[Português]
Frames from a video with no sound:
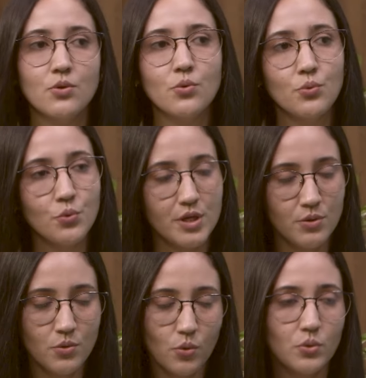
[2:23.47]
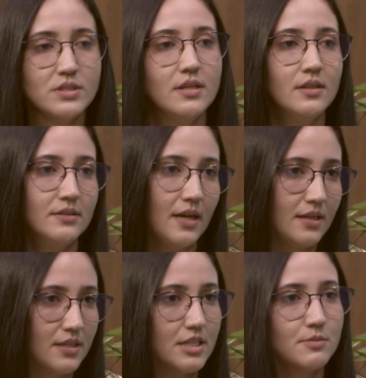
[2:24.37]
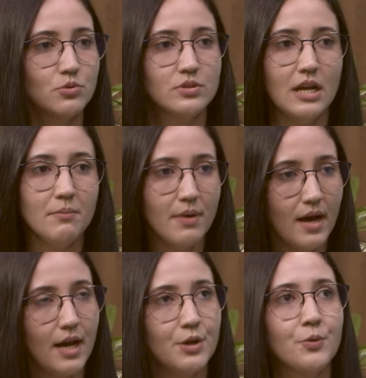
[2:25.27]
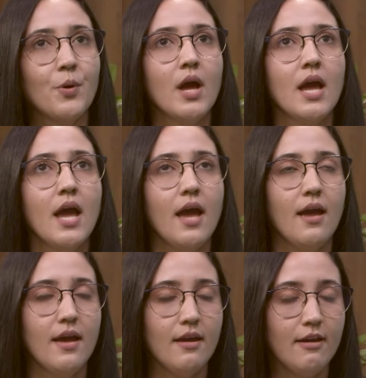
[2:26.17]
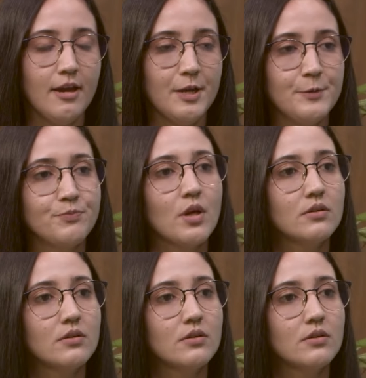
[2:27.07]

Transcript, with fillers: O que inclui sedentarismo, trabalho, é,